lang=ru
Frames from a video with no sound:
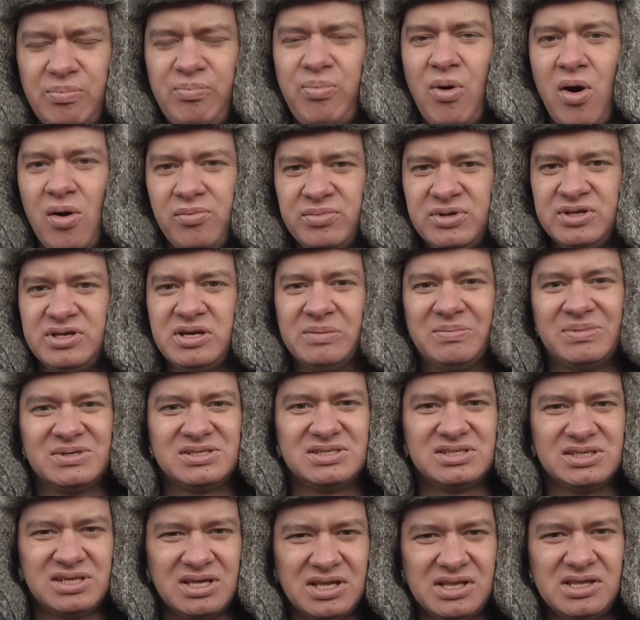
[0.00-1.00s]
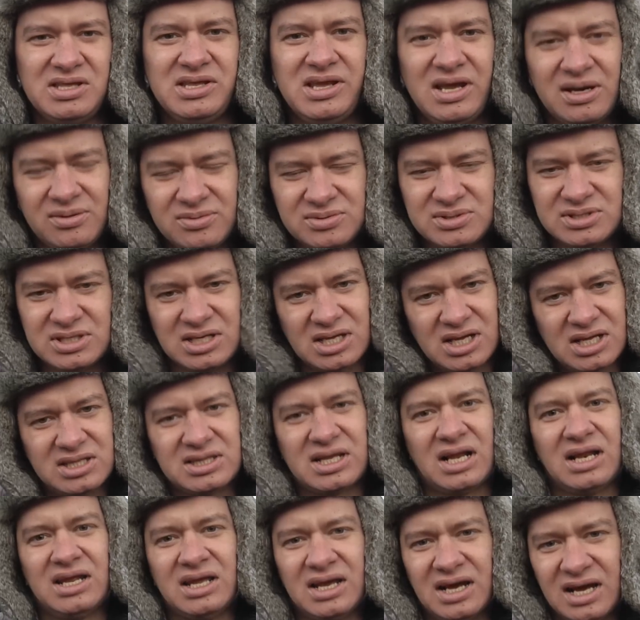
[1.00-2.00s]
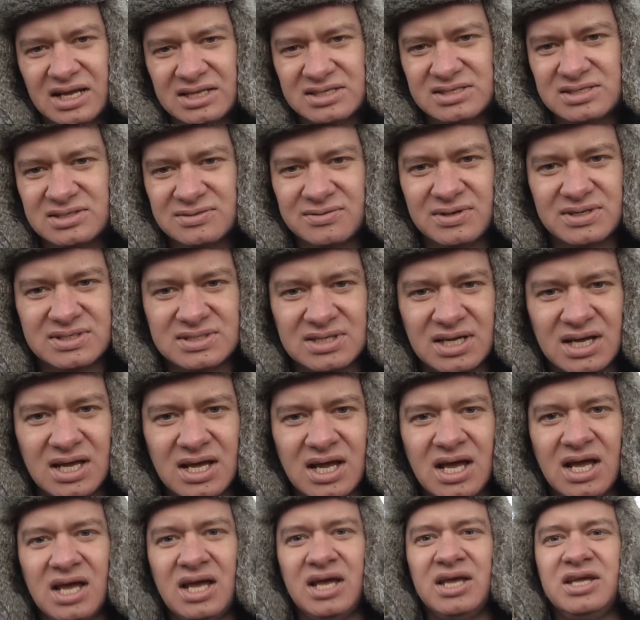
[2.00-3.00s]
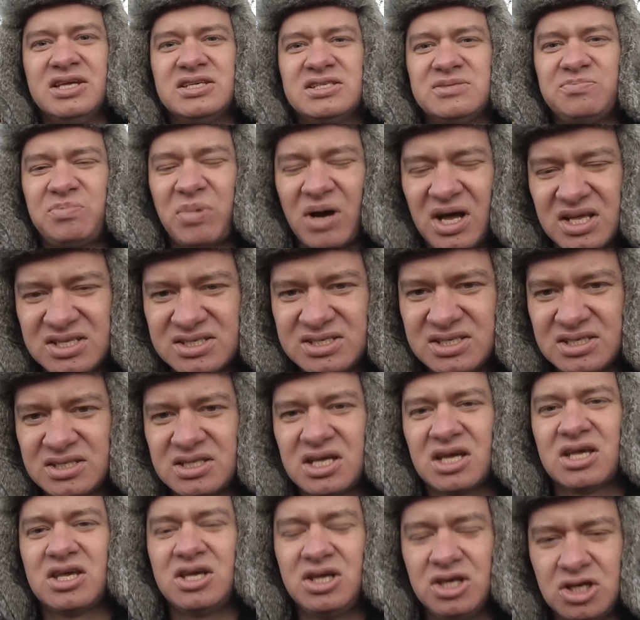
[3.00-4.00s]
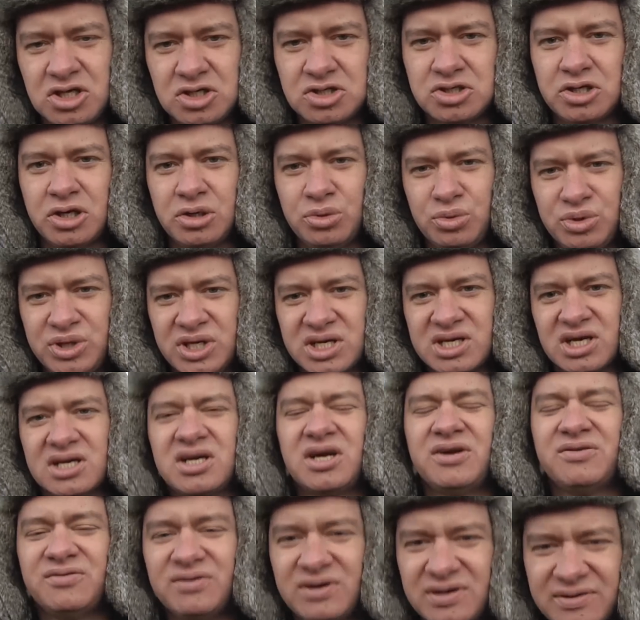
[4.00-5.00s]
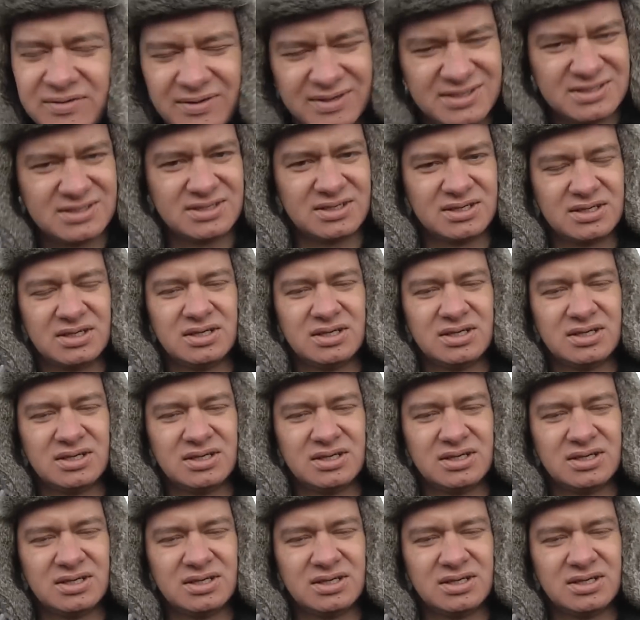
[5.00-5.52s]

Помните, пацаны, немцы, итальянцы, Вася, испанцы такие же люди, как и вы, Вася.